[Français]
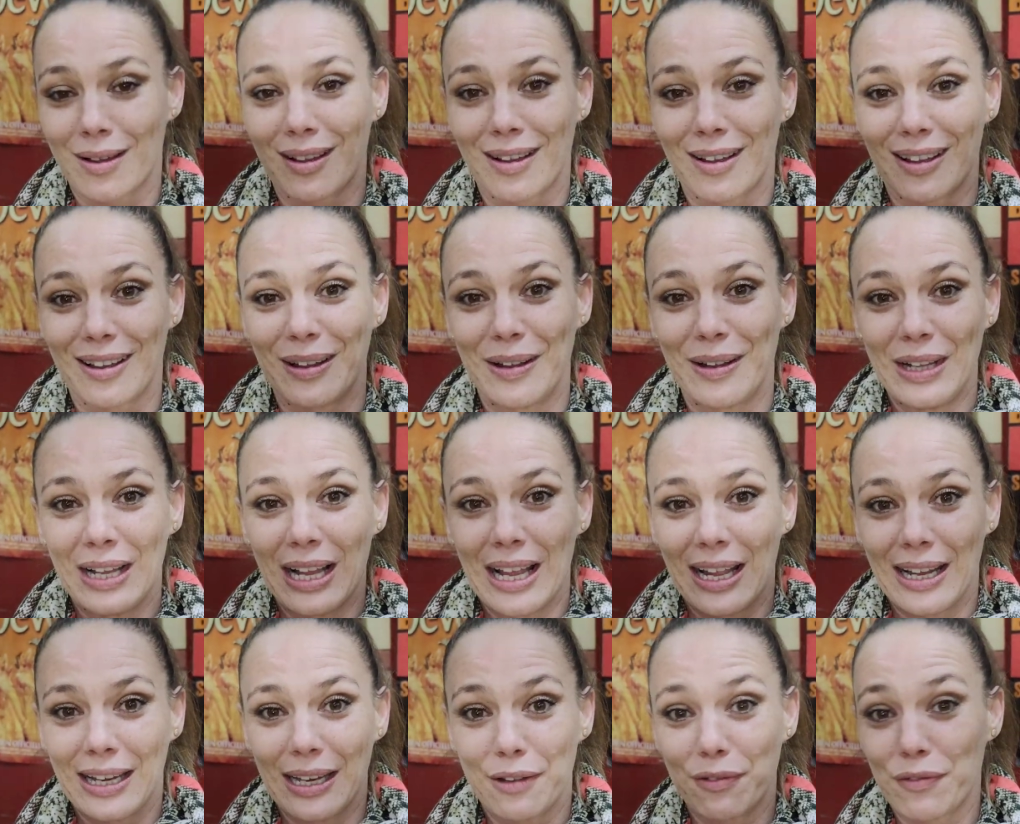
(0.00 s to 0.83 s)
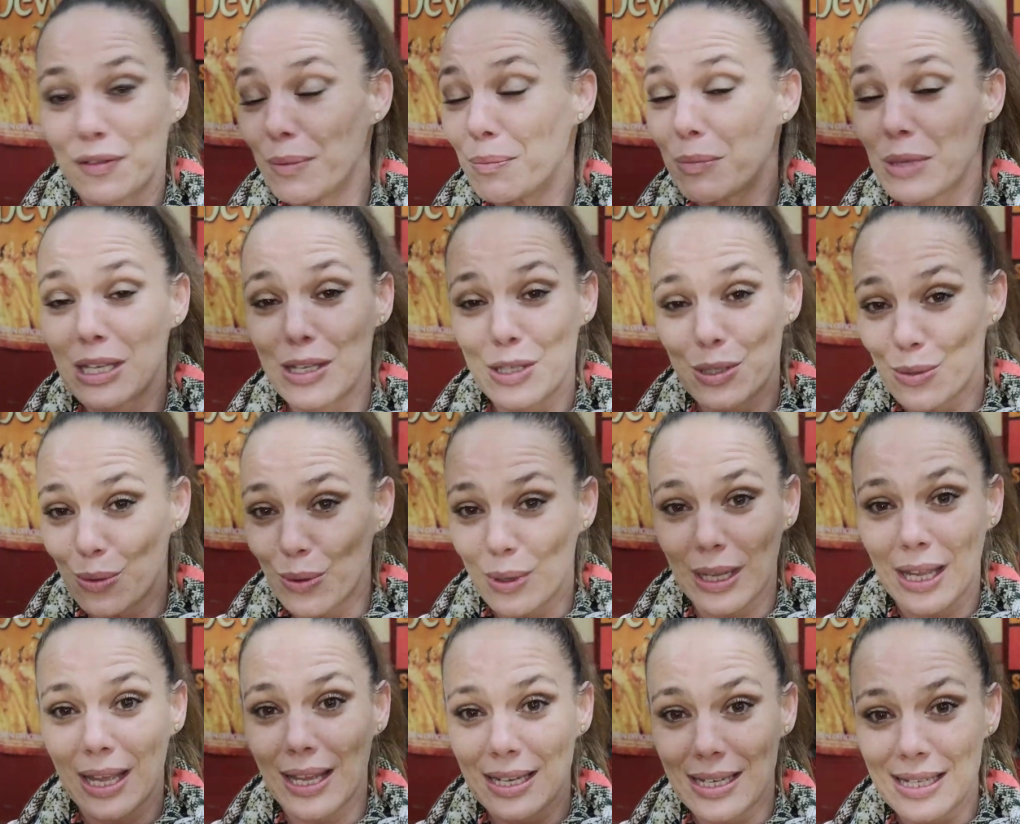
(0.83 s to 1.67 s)
euh, les films qui sont
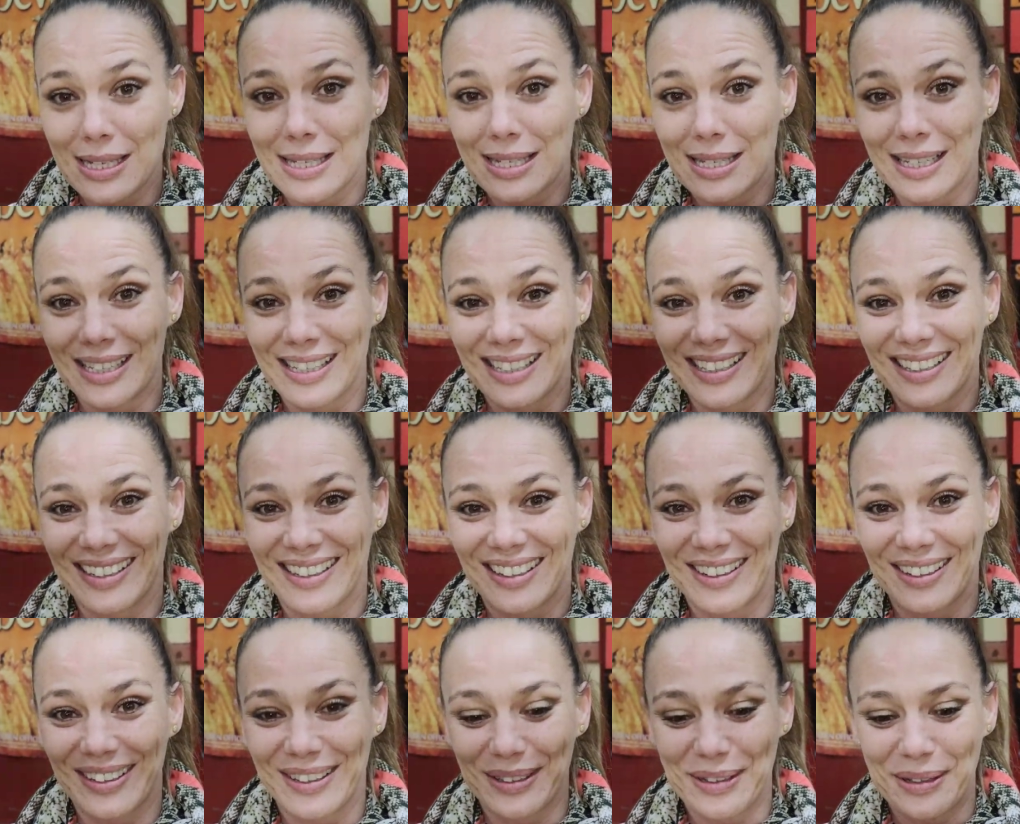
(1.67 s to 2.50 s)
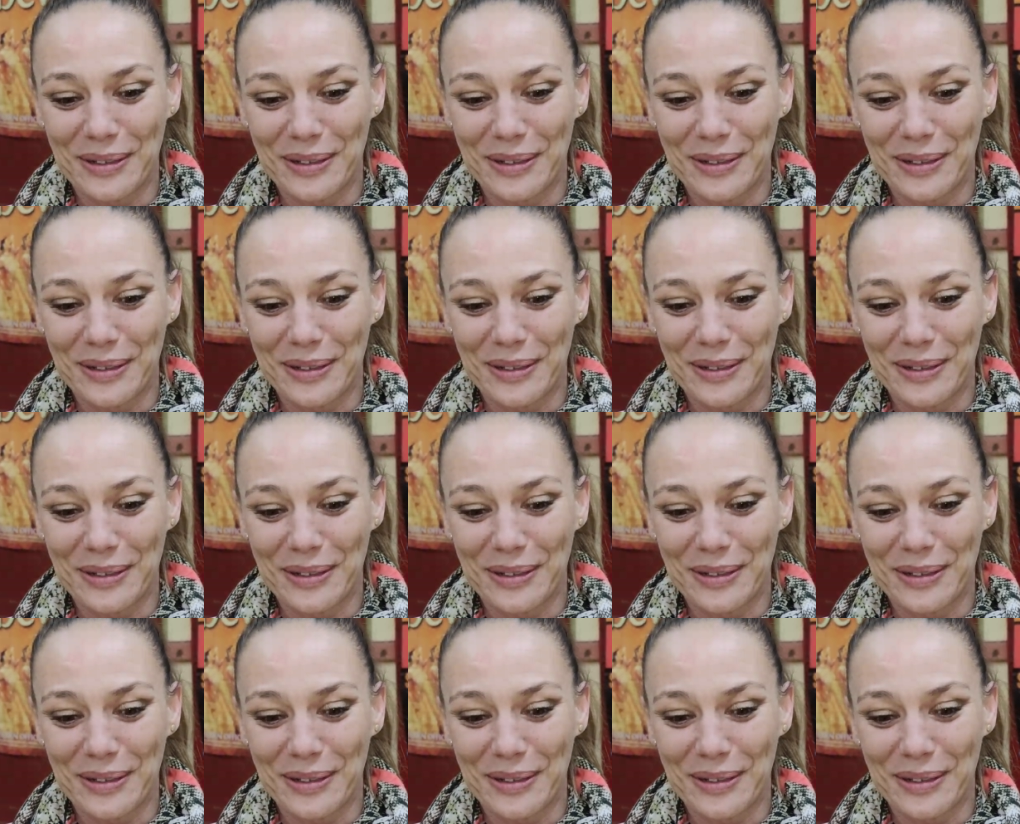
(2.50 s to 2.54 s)
réalisés euh,